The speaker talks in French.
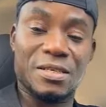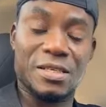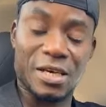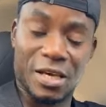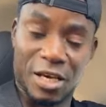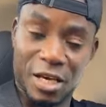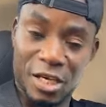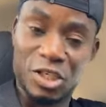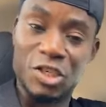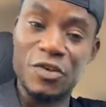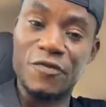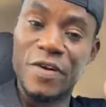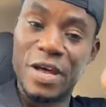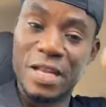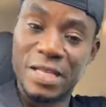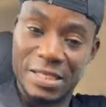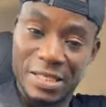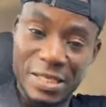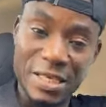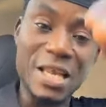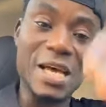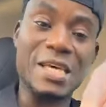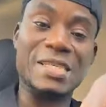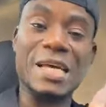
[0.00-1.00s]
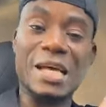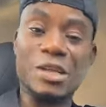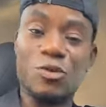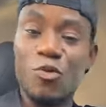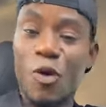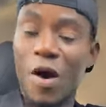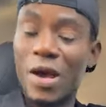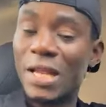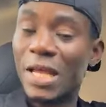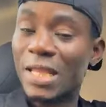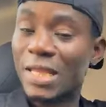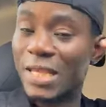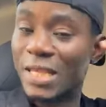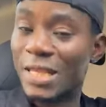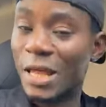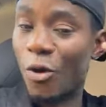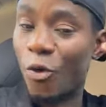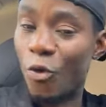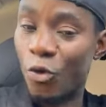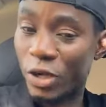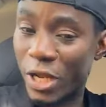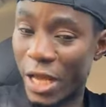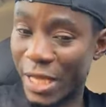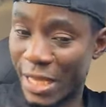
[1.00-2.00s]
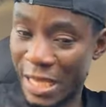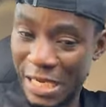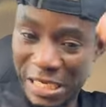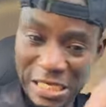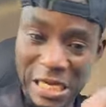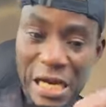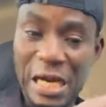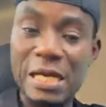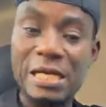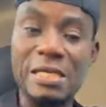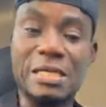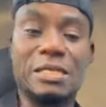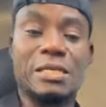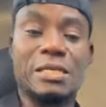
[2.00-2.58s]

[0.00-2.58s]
ce que je vais dire là, ça doit rentrer dans l'oreille des gens.